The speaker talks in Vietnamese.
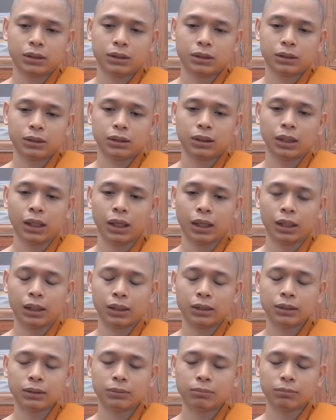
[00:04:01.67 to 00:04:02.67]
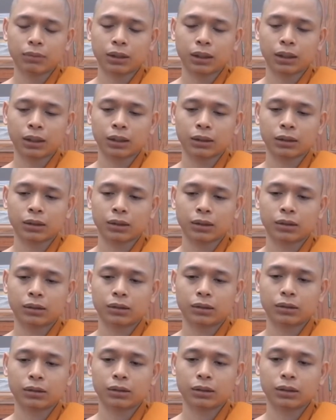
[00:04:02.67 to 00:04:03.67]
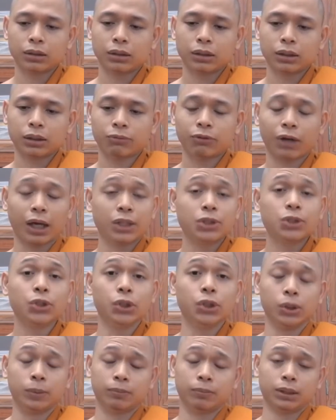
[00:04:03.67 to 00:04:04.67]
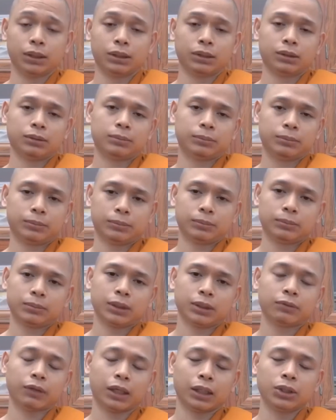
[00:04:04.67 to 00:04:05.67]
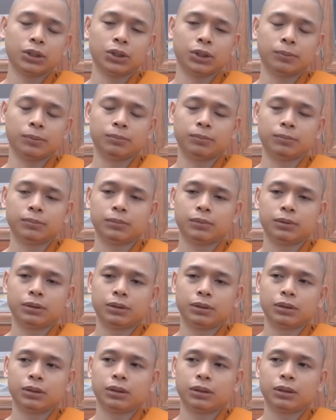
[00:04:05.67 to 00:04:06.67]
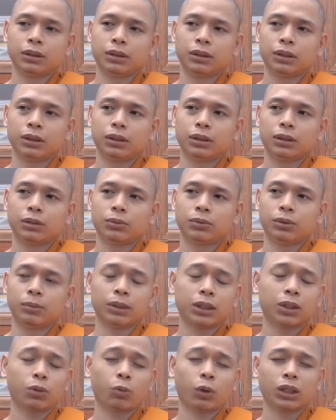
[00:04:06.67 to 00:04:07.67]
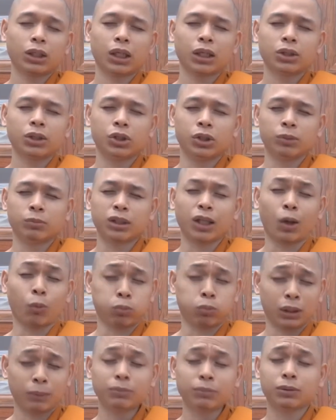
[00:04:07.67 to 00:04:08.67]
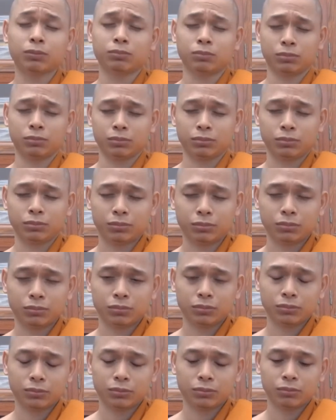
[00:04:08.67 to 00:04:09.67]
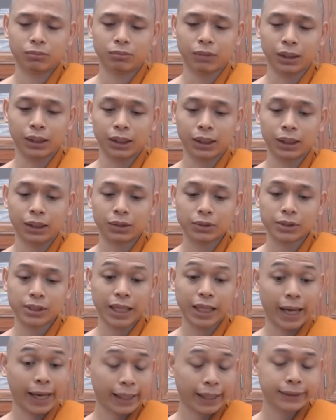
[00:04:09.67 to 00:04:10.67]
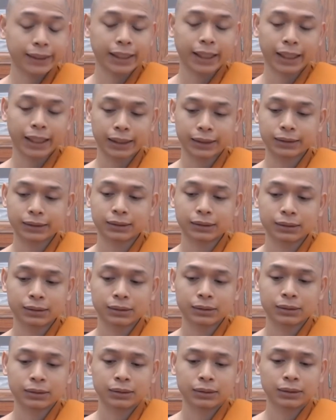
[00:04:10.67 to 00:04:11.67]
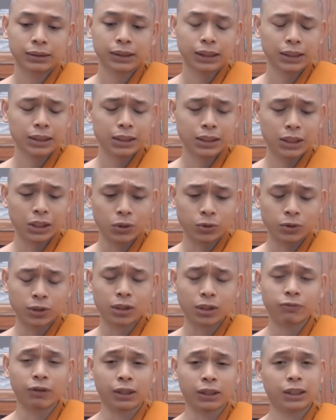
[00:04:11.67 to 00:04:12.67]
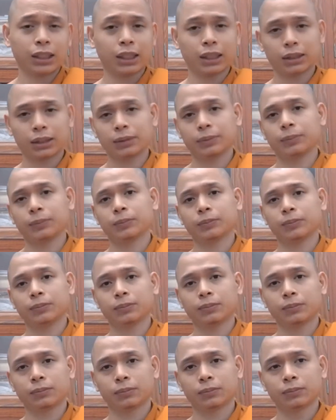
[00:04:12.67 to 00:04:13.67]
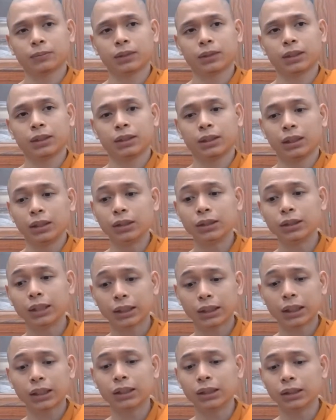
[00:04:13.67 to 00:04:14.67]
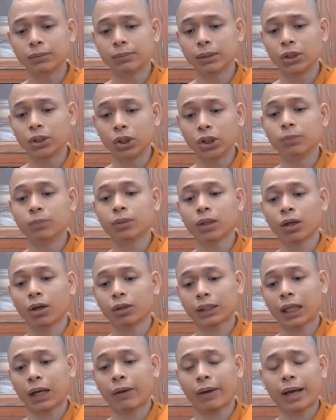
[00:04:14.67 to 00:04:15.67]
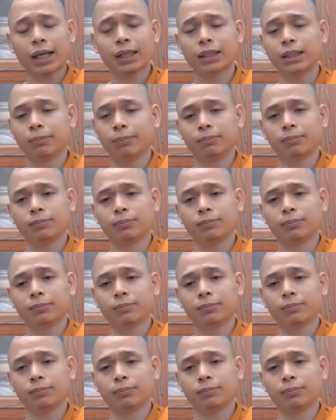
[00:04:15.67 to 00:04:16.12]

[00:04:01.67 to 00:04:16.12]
để mà nó cái vải nhuộm á cái vải nhuộm vì biết cái hóa chất nhuộm nó độc lắm không mà khi nó xả ra đó rất nhiều sinh vật chết thì đương nhiên cái người mà nhuộm á họ tạo ác nghiệp